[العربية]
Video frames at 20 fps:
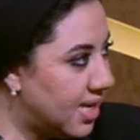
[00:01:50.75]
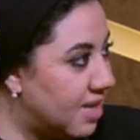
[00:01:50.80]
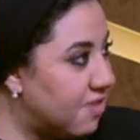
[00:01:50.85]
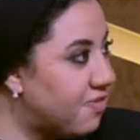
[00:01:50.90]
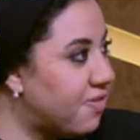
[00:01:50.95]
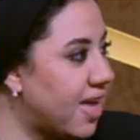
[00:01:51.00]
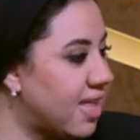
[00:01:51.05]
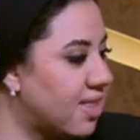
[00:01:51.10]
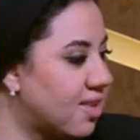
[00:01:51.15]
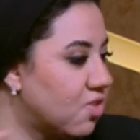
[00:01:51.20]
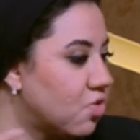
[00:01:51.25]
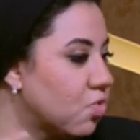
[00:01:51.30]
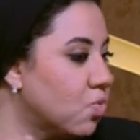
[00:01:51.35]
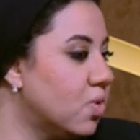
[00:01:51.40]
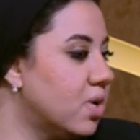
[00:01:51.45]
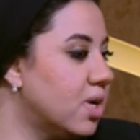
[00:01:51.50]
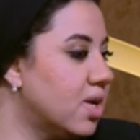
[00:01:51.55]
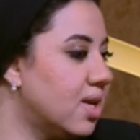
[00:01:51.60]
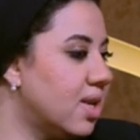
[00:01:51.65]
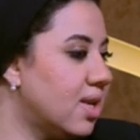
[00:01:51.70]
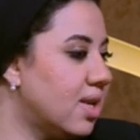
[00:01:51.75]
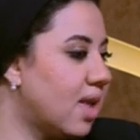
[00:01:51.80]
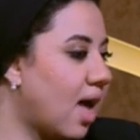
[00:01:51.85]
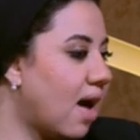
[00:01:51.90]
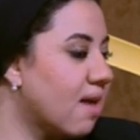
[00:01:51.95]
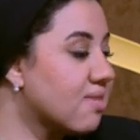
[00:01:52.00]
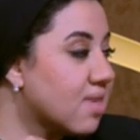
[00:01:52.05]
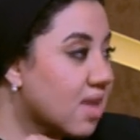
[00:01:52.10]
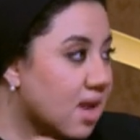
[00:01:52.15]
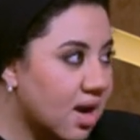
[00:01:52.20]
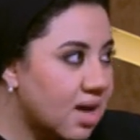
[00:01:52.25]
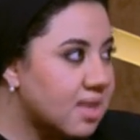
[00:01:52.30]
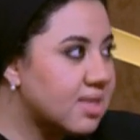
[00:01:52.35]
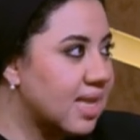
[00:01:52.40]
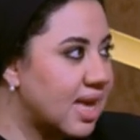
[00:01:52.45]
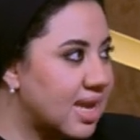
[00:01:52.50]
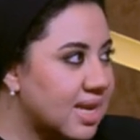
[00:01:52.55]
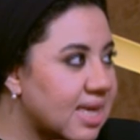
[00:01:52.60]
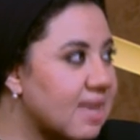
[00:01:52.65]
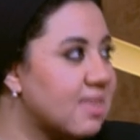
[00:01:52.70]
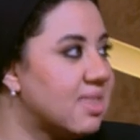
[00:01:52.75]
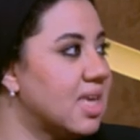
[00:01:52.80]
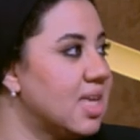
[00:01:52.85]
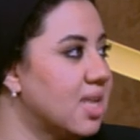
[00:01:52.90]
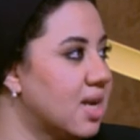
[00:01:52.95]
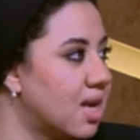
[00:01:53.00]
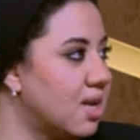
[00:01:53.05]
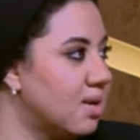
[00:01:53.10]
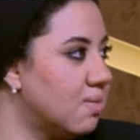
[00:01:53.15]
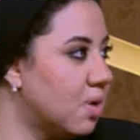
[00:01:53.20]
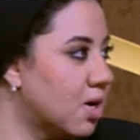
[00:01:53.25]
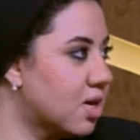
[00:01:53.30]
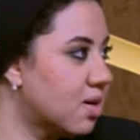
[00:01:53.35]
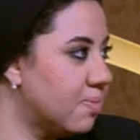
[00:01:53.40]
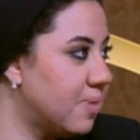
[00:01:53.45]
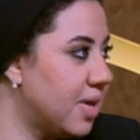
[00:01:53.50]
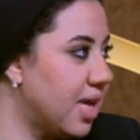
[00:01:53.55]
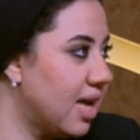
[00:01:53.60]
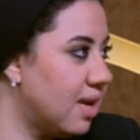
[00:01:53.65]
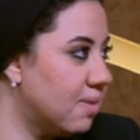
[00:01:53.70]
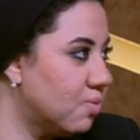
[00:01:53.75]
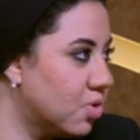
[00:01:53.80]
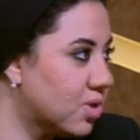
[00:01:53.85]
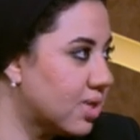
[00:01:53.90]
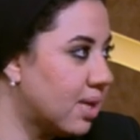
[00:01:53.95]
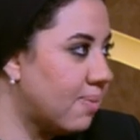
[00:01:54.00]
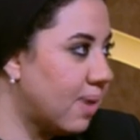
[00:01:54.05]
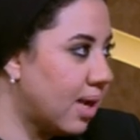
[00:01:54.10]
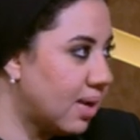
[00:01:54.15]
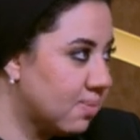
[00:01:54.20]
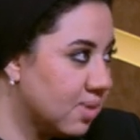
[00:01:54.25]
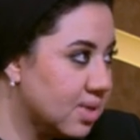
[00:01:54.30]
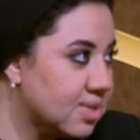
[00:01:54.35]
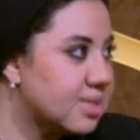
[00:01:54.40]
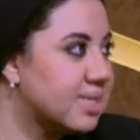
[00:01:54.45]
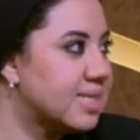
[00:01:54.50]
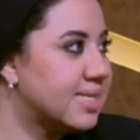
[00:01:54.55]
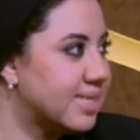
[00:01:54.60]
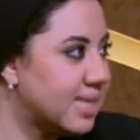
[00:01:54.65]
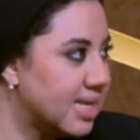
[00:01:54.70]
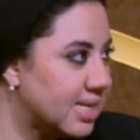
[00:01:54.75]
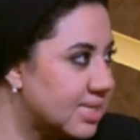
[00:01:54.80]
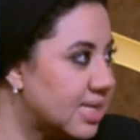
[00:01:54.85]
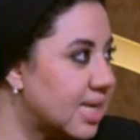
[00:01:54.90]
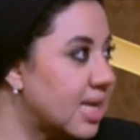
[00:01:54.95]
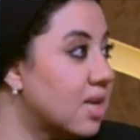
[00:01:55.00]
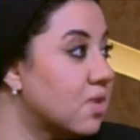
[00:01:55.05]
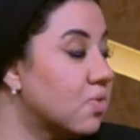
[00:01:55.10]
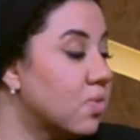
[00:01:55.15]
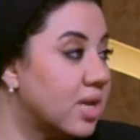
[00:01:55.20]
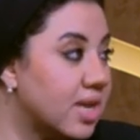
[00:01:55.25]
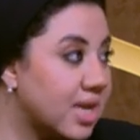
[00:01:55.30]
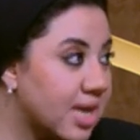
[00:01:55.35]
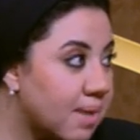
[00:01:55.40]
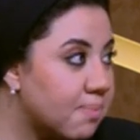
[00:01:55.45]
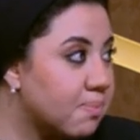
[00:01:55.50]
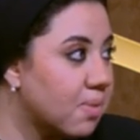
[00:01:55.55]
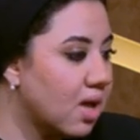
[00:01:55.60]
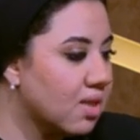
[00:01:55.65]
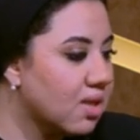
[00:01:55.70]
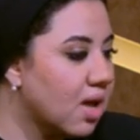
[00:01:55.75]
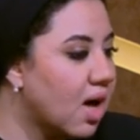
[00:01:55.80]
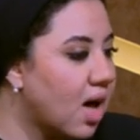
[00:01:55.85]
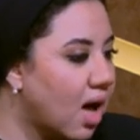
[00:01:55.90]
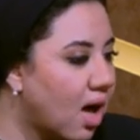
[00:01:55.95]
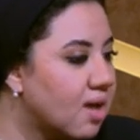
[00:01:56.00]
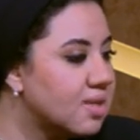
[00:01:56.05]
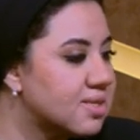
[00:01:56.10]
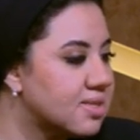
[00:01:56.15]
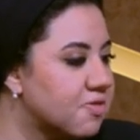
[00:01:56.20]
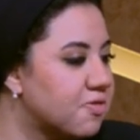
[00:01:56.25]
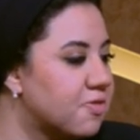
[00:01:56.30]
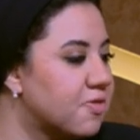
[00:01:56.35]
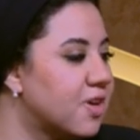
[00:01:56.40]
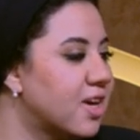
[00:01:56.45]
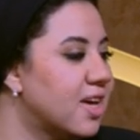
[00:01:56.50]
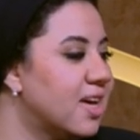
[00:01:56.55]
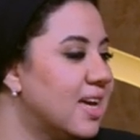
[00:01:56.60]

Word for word: اللي فاتت والعثرات الكثيرة اللي مر بيها المجتمع المصري سياسيا واللي كان بعضها عاصف